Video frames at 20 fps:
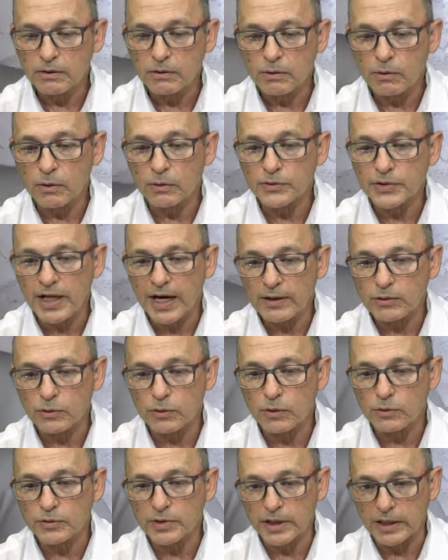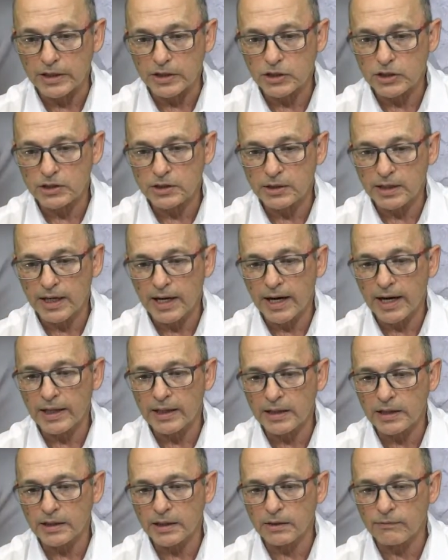contato com o dente.
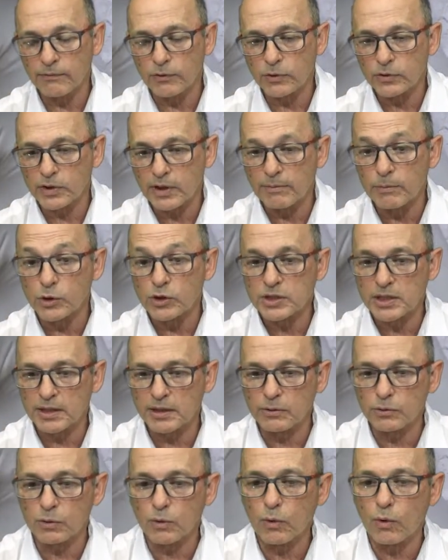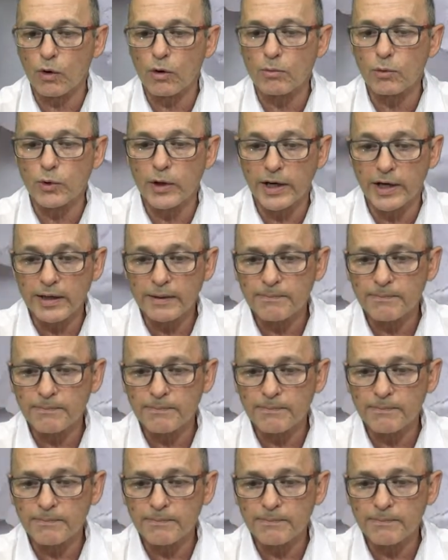Ali vou estar tá mostrando como é,